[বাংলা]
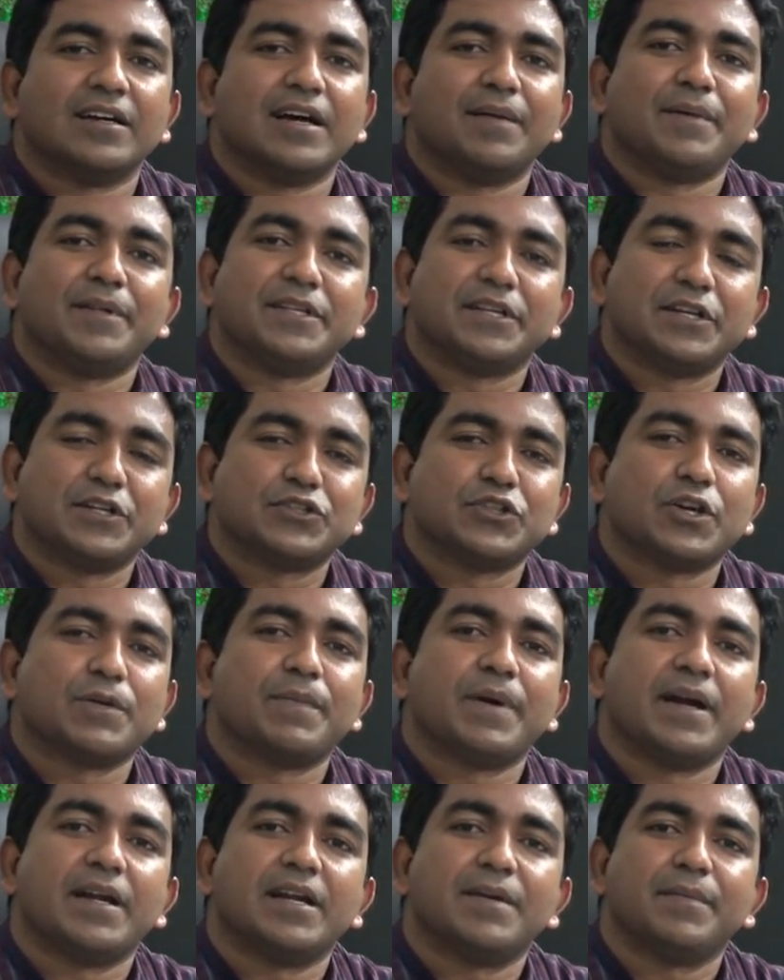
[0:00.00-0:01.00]
আমাদের কৃষক
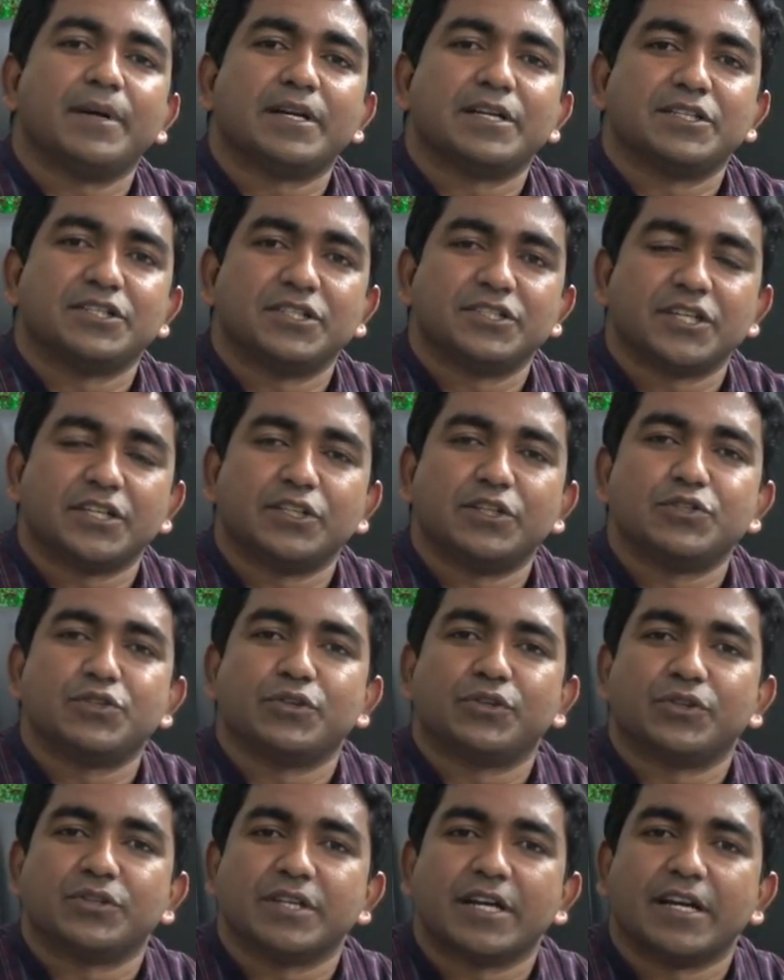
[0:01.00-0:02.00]
ভাইরা বা কৃষির সাথে
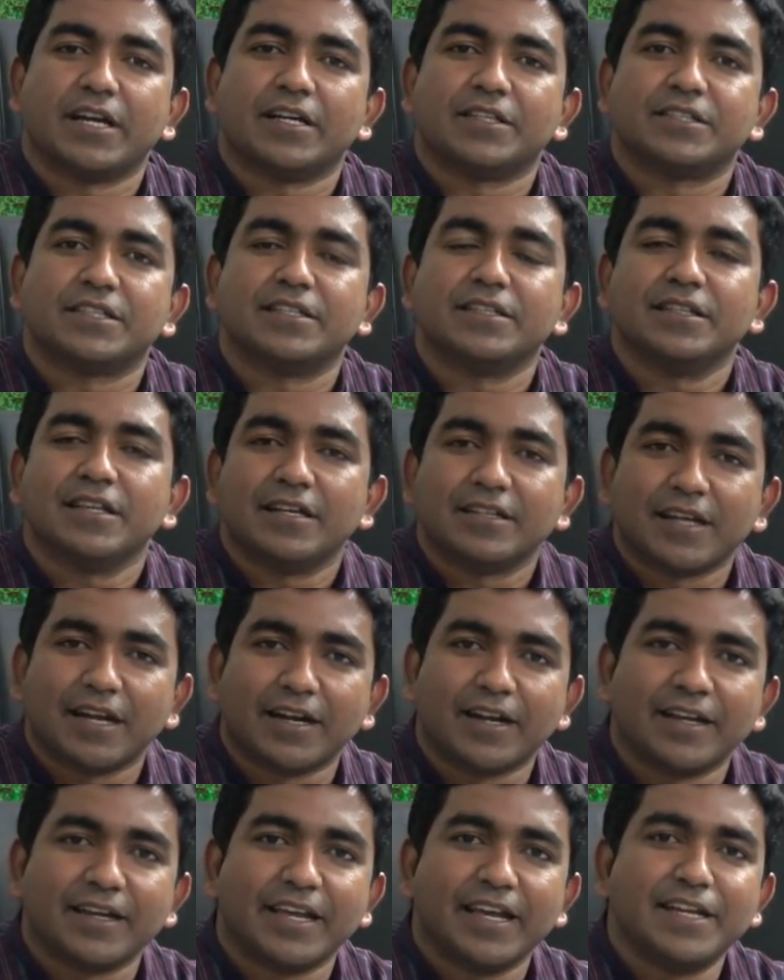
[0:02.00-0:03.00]
জড়িত যারা আছেন
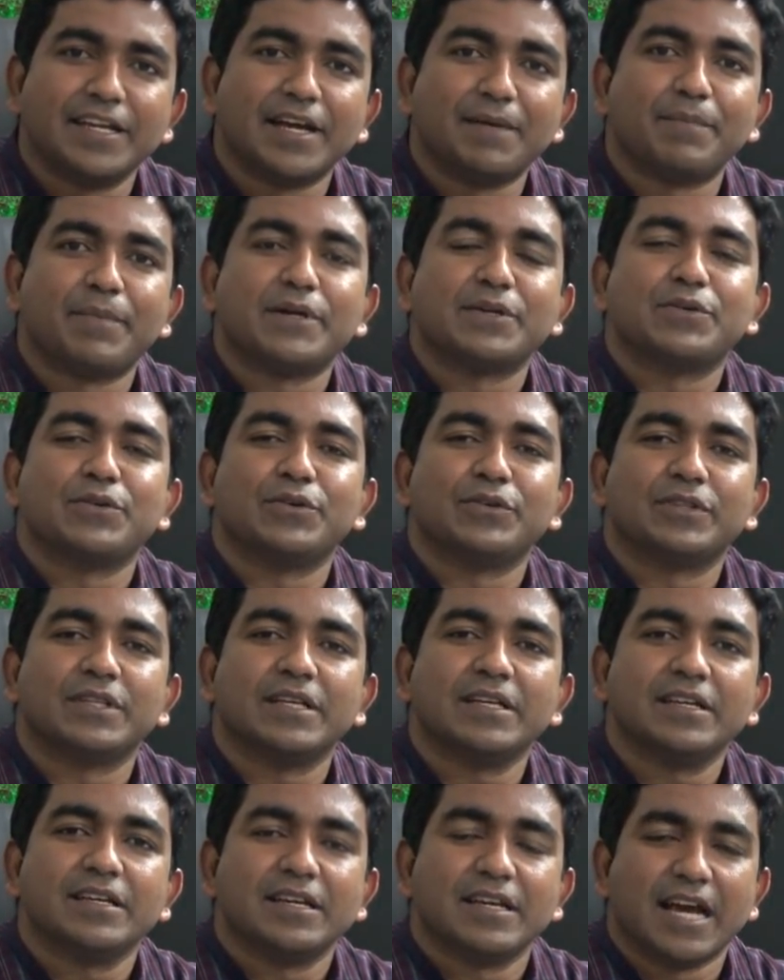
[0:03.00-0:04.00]
তারা এই নাম্বারগুলোতে
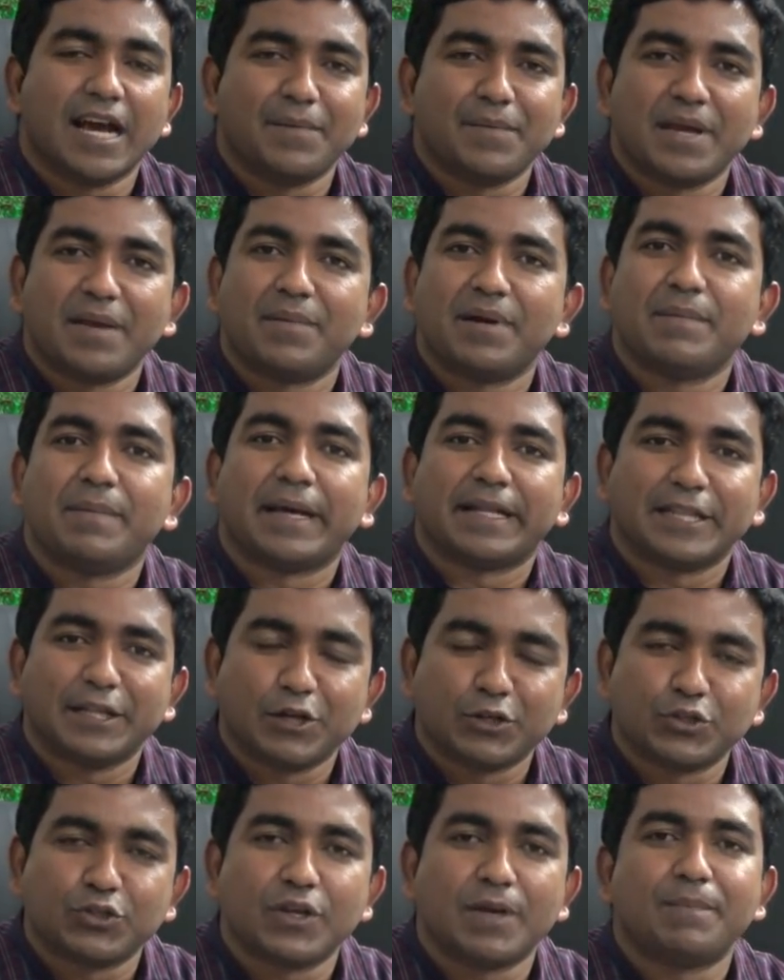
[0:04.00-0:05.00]
আমি আমার
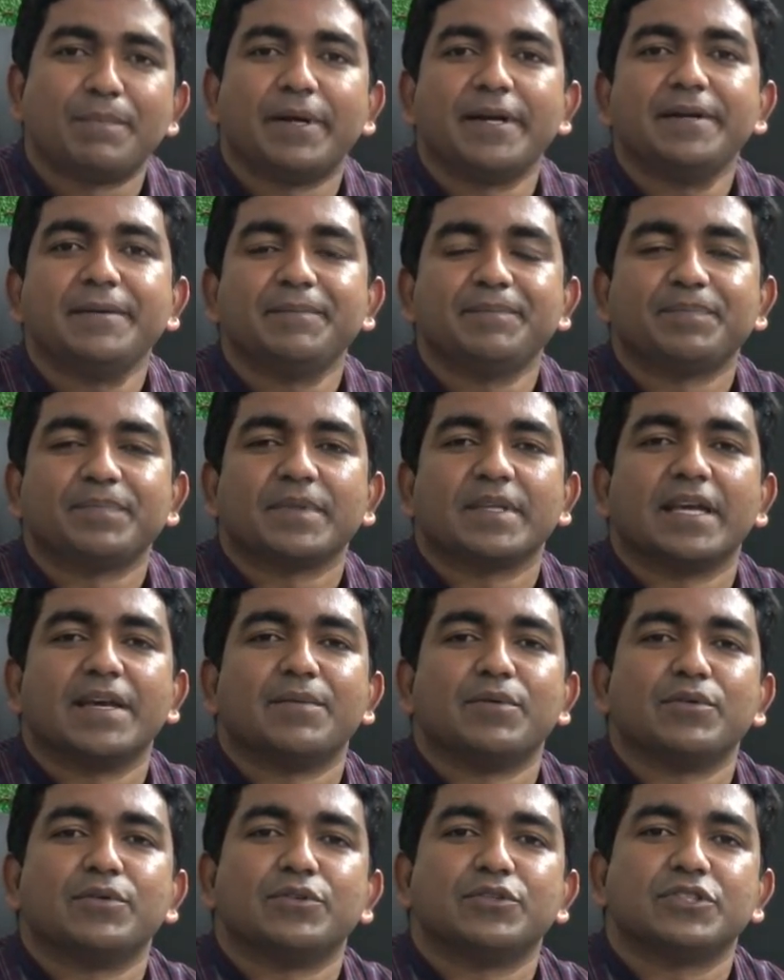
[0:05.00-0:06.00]
ব্যক্তিগত নাম্বার
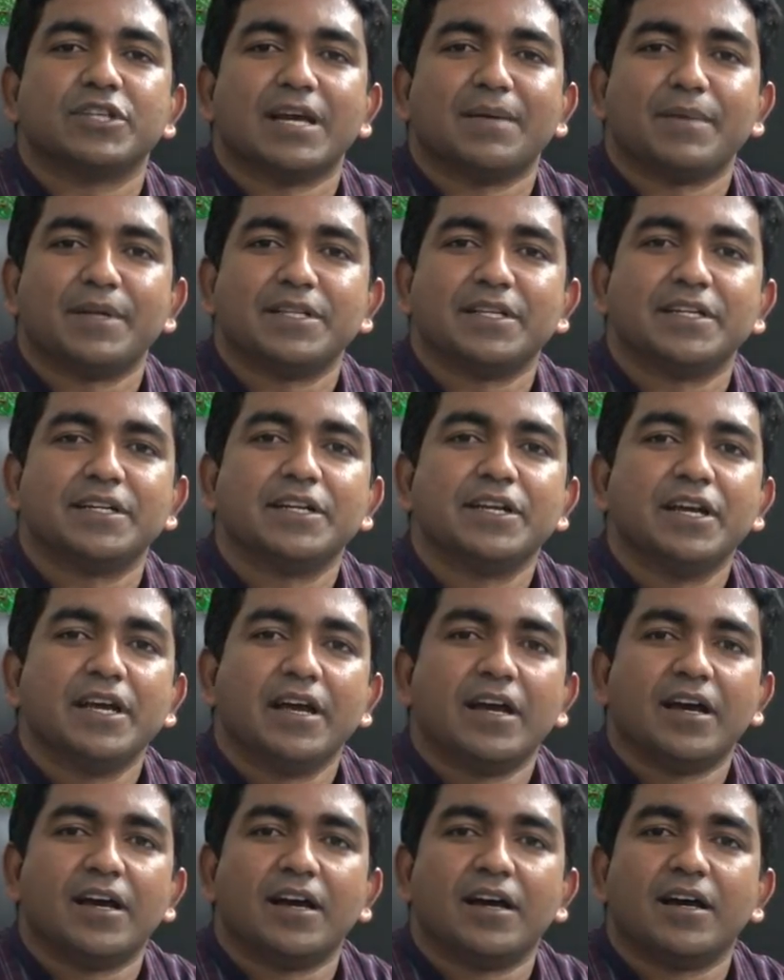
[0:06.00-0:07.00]
এবং হচ্ছে আমাদের
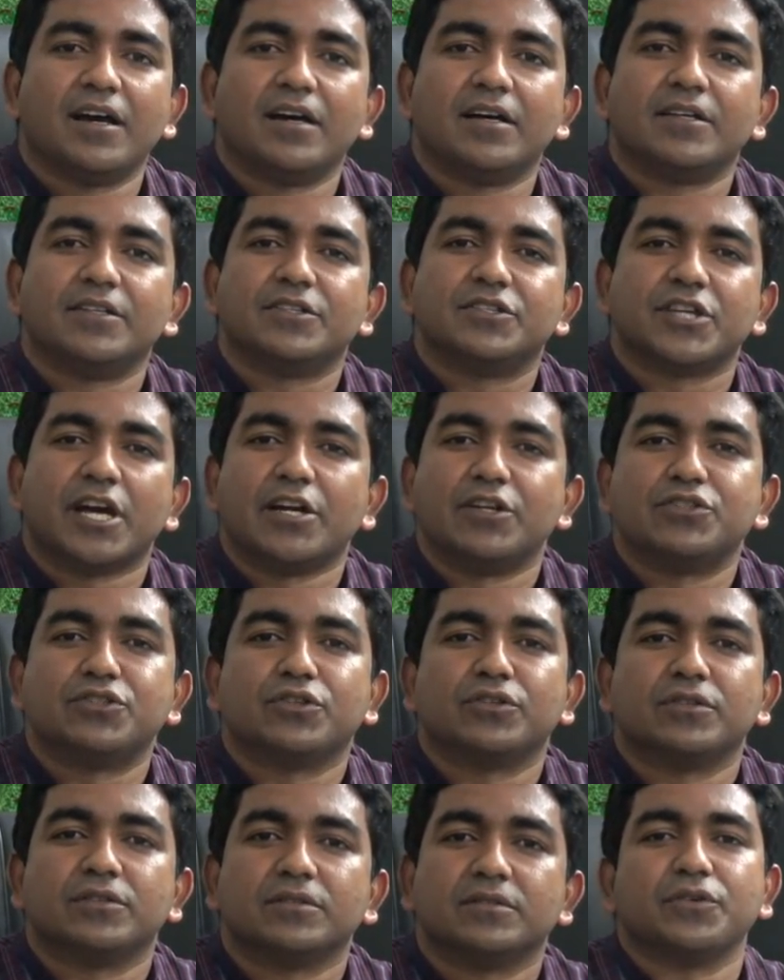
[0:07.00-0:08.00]

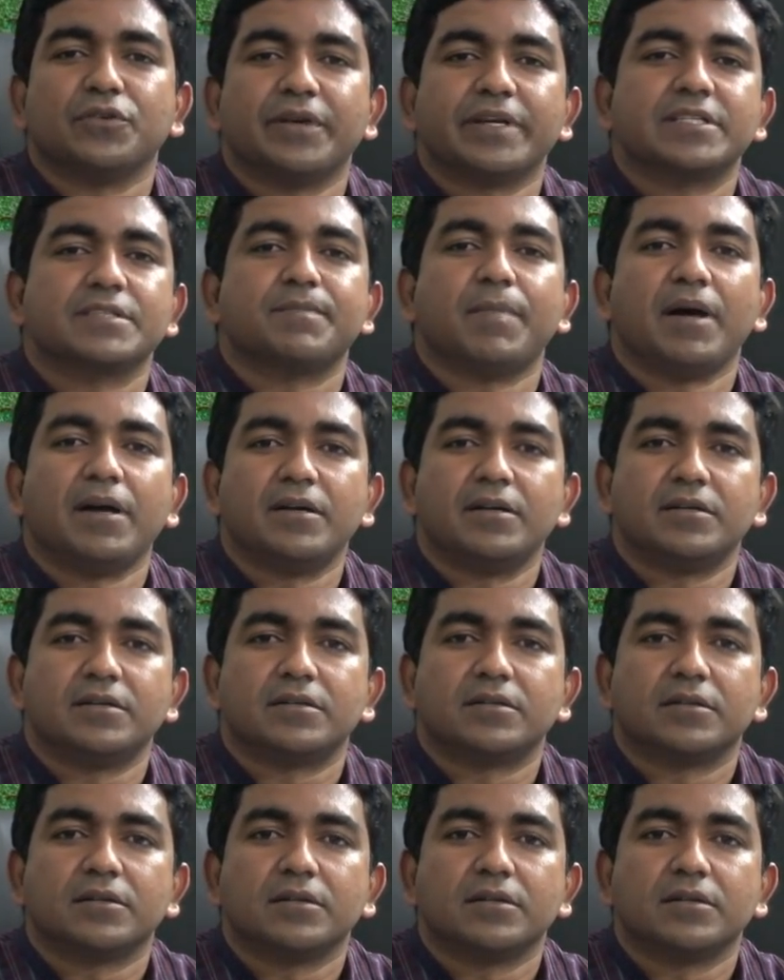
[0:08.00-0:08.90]
চারজন এক্সপার্ট